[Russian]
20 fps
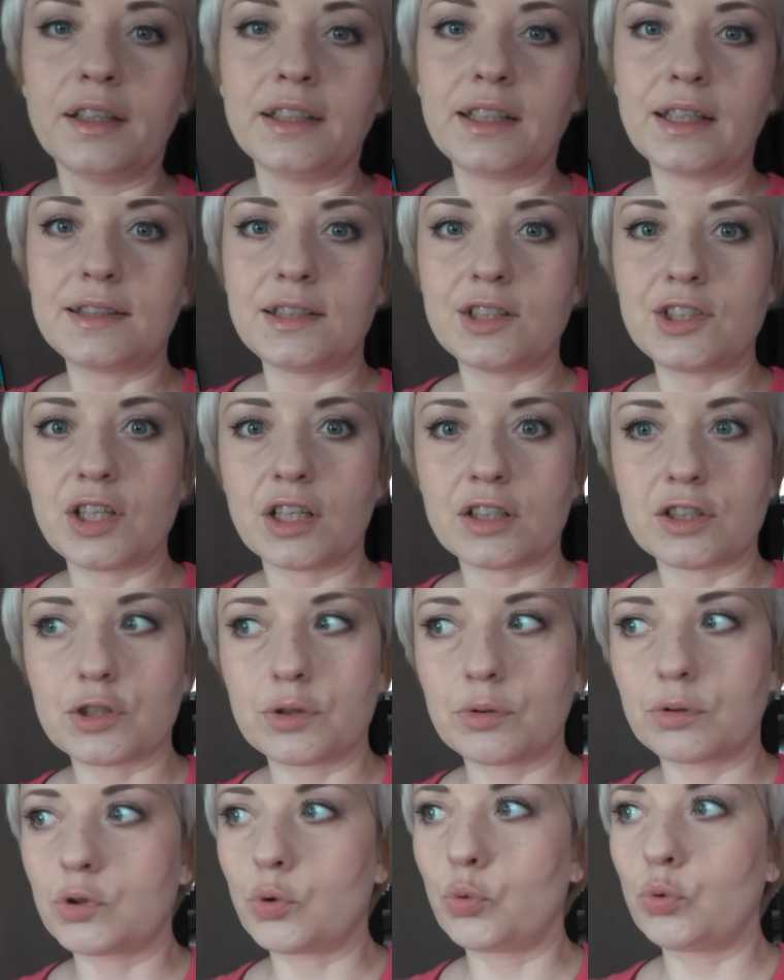я сейчас
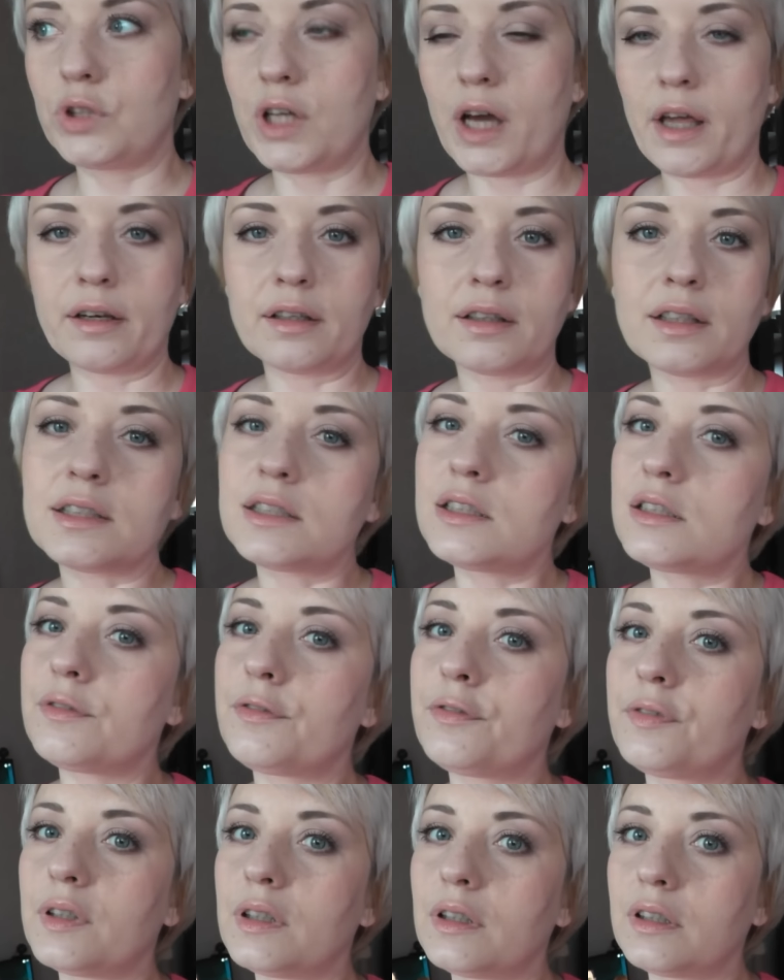что-то ударилась
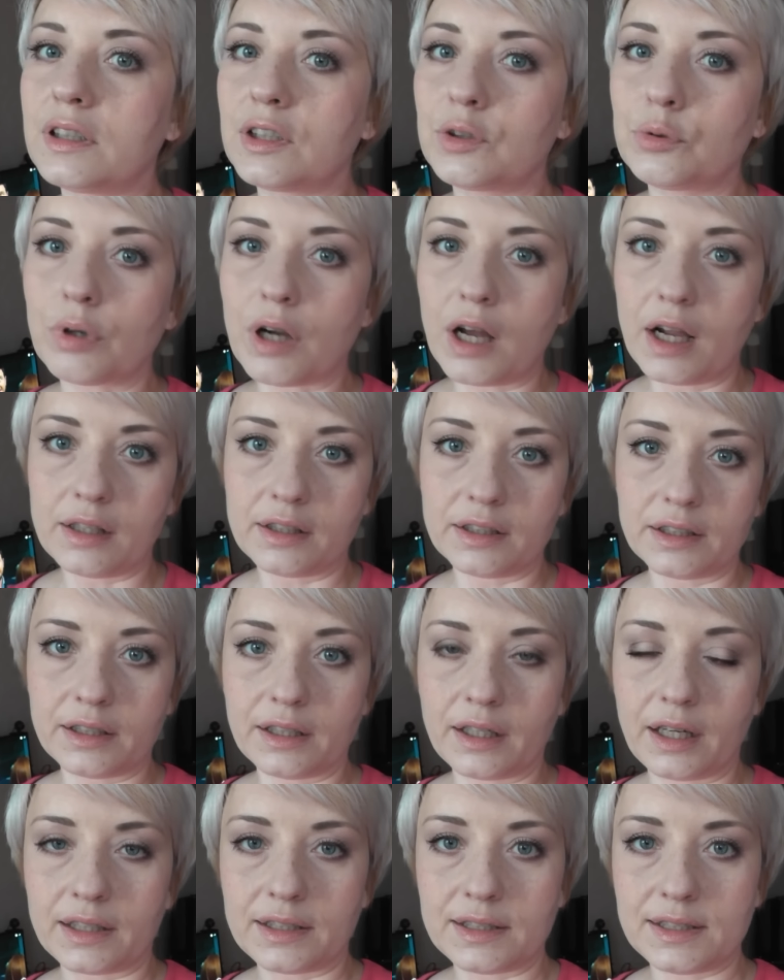в
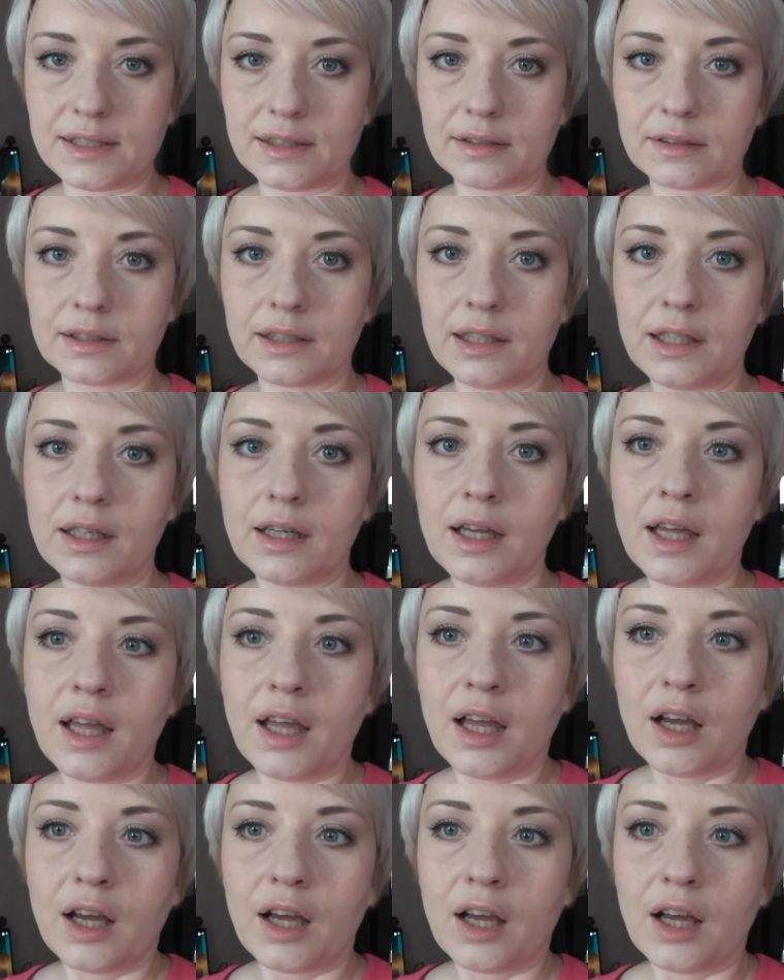натуральные оттенки.